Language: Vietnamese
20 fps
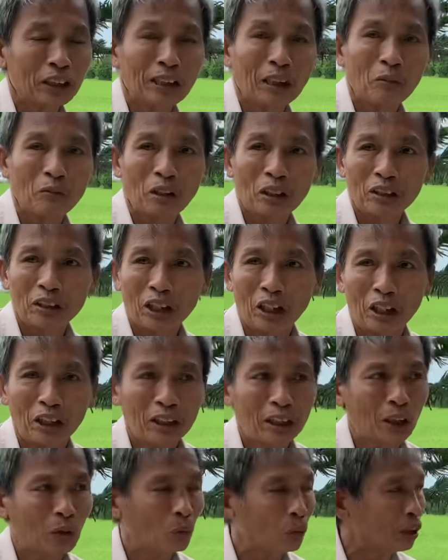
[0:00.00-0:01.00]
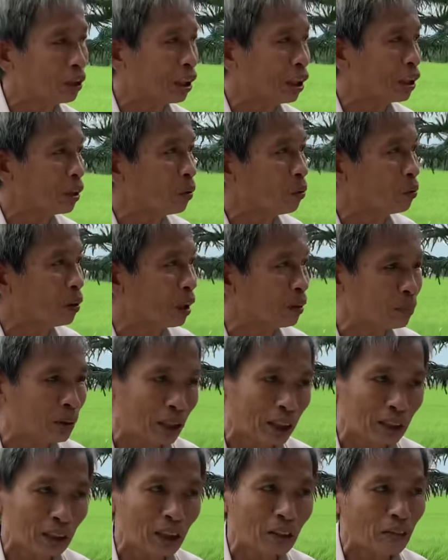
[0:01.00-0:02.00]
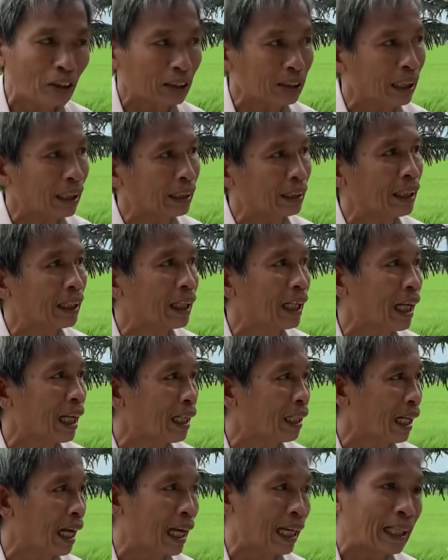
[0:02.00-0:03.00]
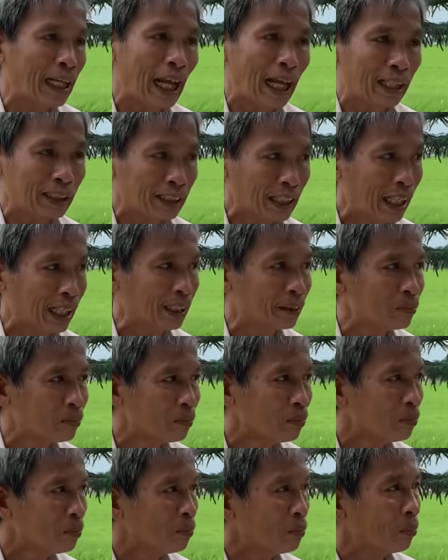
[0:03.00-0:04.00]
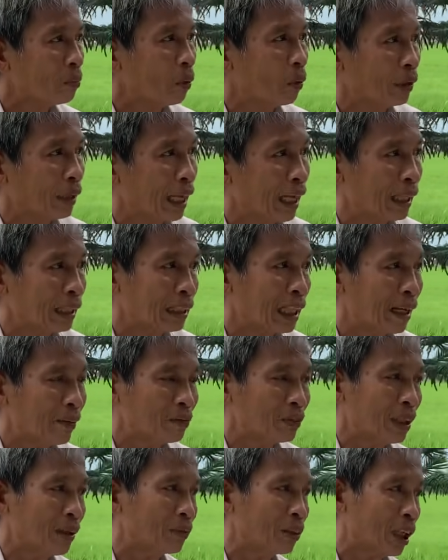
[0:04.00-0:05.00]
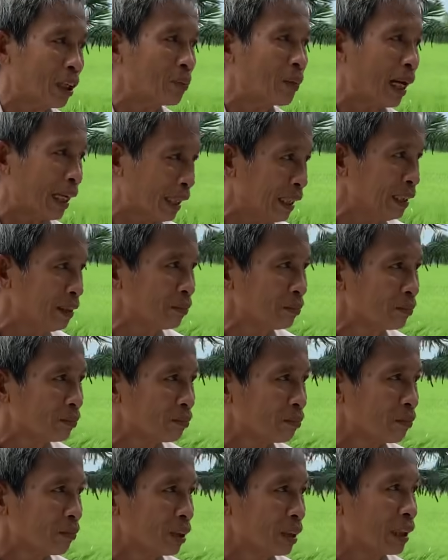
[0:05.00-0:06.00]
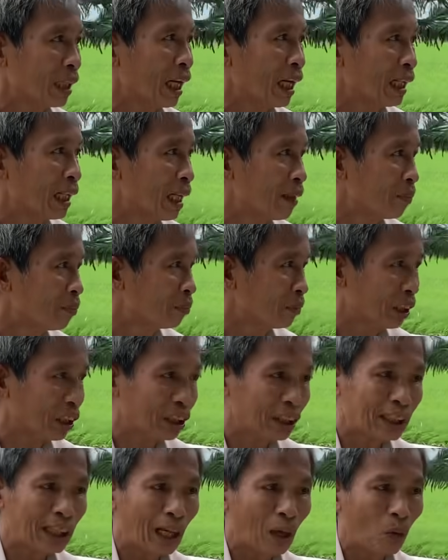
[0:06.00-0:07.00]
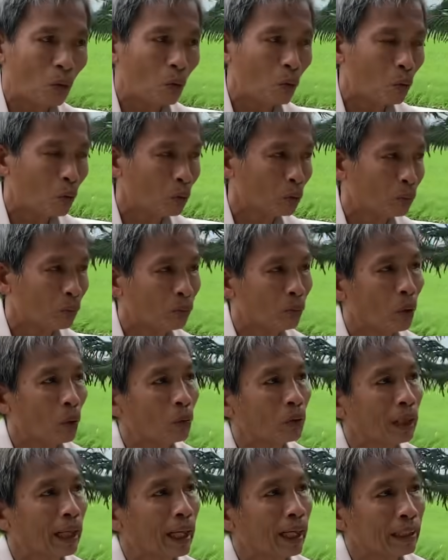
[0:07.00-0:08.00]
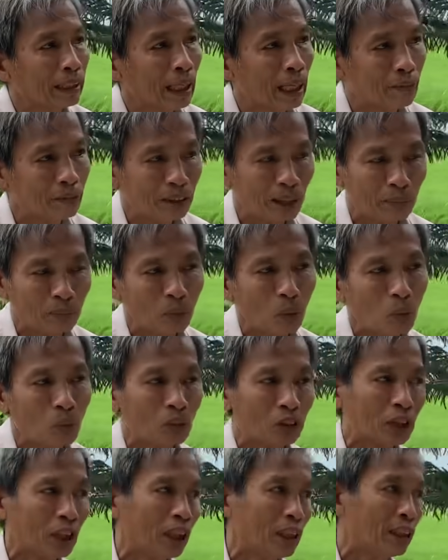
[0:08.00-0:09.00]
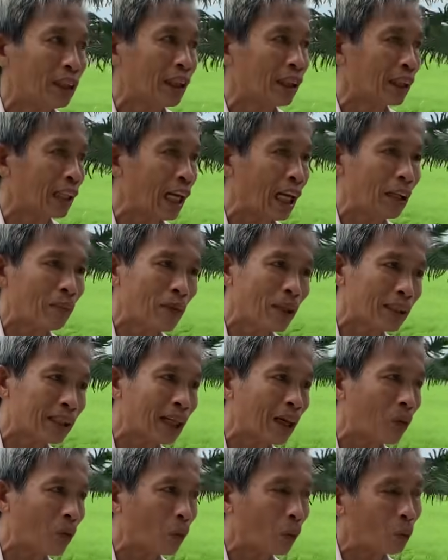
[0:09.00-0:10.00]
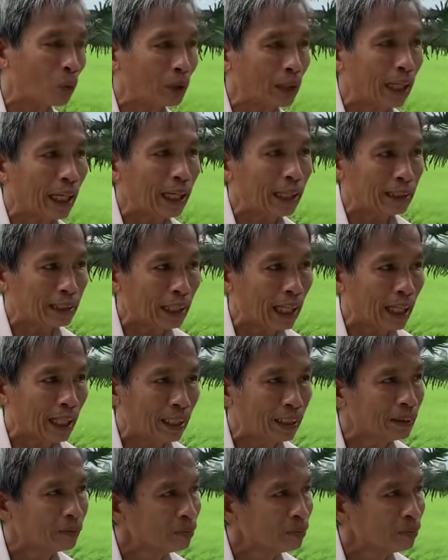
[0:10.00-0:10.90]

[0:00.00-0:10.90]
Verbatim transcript: dòng lịch sử thì quý vị cũng nên biết Đức Phật thầy Tây An ngài đảng sanh 1807 và năm kỷ dậu 1849 thì ngài bắt đầu cũng khai sáng